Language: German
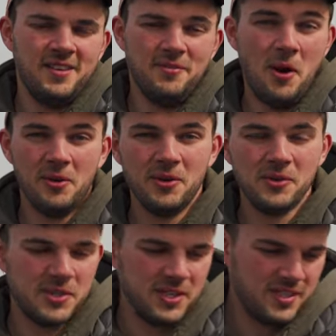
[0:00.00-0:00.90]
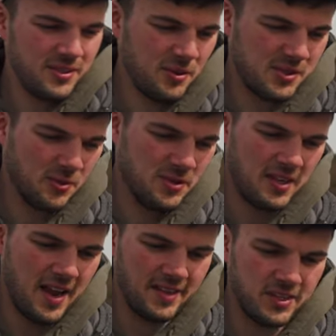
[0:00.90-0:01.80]
War auch eine lustige Situation, denn
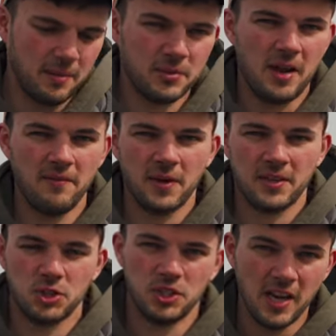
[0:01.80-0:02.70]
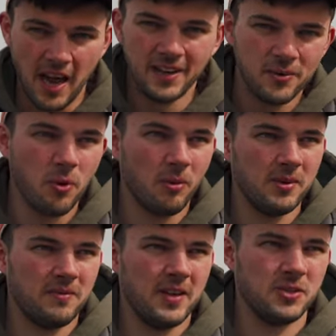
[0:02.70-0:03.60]
eigentlich habe ich einfach schnell
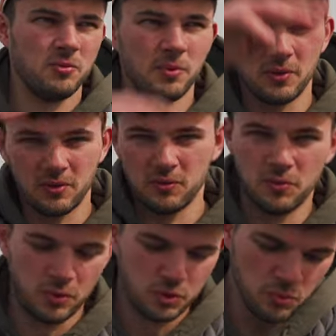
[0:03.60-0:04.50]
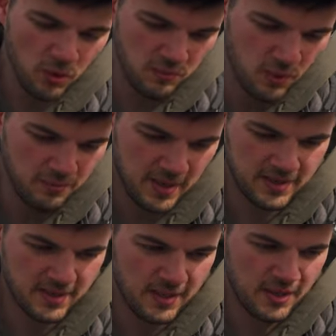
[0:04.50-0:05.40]
eingekurbelt, weil ich über Dirks Schnur geworfen hatte.